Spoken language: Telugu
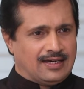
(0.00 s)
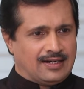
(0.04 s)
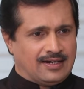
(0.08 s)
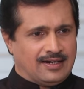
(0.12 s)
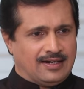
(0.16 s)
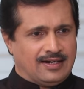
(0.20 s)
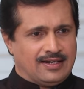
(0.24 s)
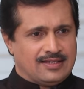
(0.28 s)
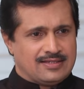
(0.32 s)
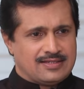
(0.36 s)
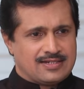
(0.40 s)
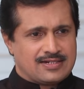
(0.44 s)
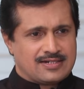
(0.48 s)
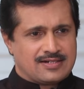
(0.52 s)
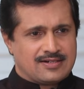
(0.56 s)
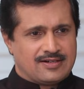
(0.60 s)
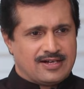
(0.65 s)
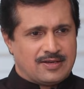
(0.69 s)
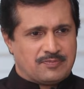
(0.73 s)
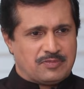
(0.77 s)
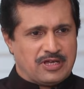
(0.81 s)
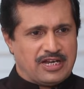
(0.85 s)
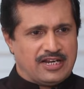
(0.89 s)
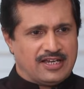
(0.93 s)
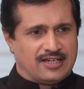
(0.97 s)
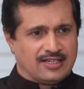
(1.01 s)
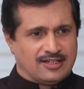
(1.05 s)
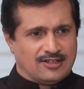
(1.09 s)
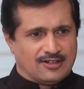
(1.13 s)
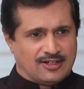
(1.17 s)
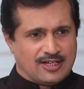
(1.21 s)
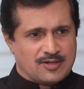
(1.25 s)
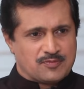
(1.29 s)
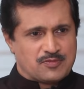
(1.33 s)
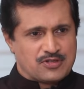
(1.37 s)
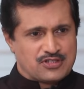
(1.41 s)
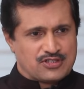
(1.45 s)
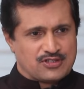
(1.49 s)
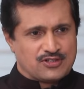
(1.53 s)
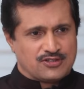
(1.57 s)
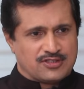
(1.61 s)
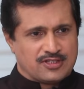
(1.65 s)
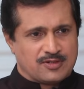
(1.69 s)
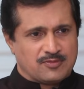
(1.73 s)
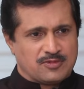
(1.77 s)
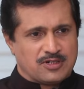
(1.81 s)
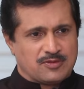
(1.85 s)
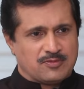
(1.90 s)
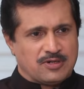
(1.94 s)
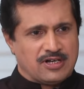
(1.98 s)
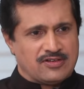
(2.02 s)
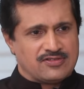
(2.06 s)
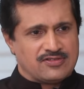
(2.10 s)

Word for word: ఆ రియలైజేషన్ రేపు ఎన్నికల్లో కనిపిస్తుందని మీరు